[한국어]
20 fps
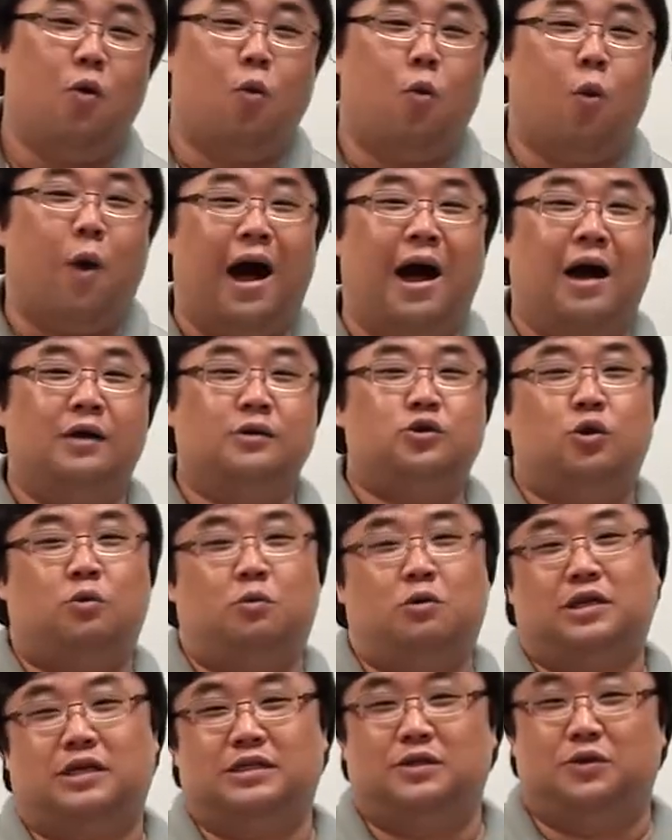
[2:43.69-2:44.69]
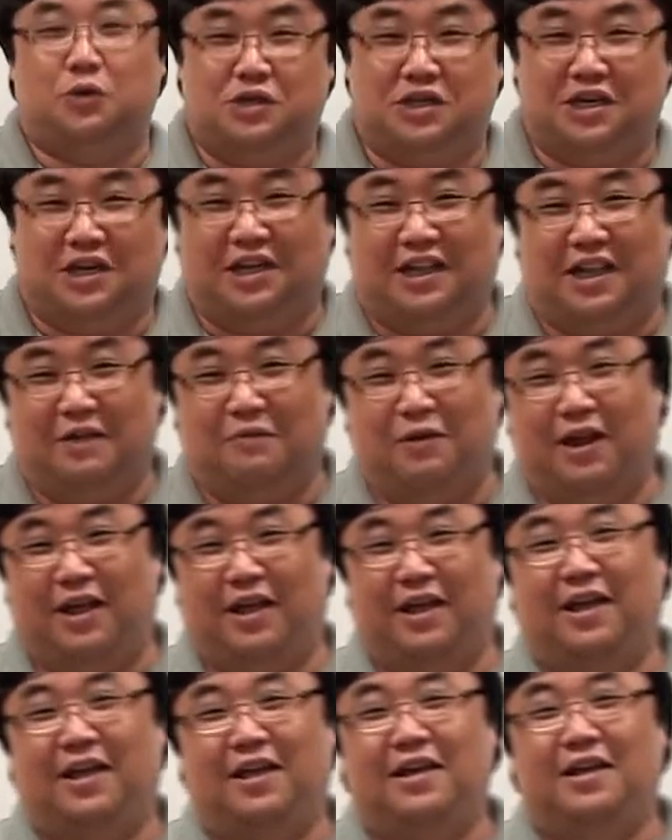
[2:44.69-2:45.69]
왕초보 사진 교실이기
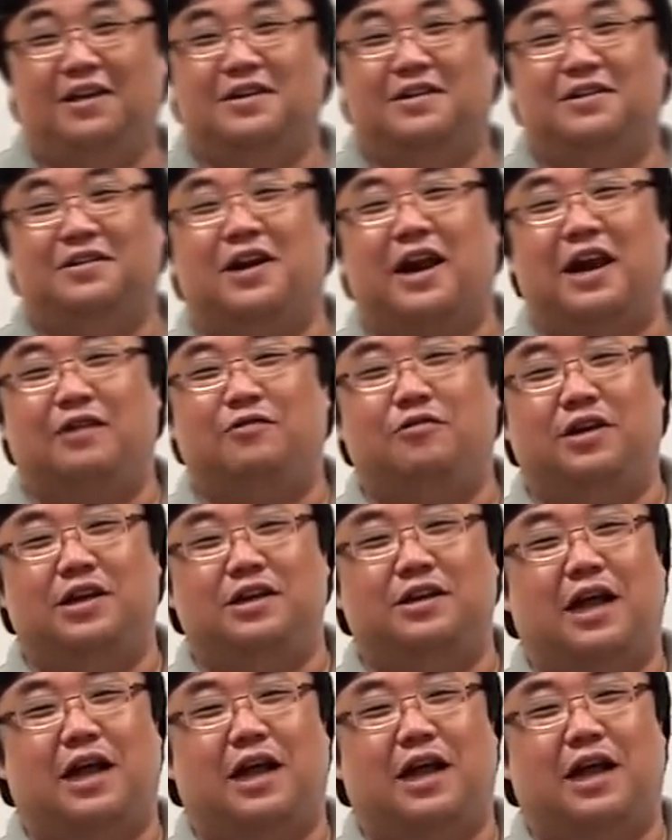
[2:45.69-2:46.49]
때문에 그걸 알고,